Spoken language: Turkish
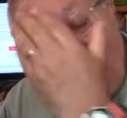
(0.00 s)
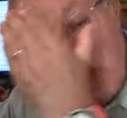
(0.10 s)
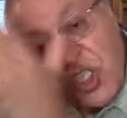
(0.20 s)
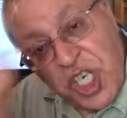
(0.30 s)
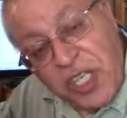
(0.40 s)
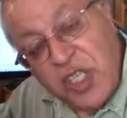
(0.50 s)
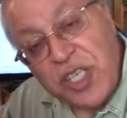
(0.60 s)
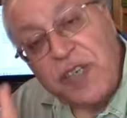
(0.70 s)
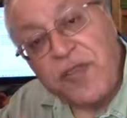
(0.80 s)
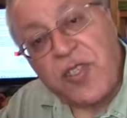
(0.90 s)

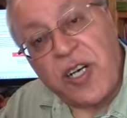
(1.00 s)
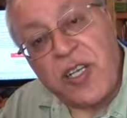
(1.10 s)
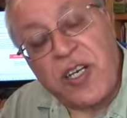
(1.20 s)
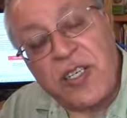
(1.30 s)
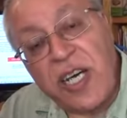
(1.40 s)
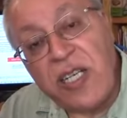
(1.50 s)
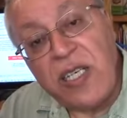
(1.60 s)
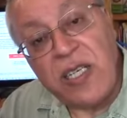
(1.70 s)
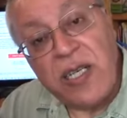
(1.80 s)
alçakça iftiralardan.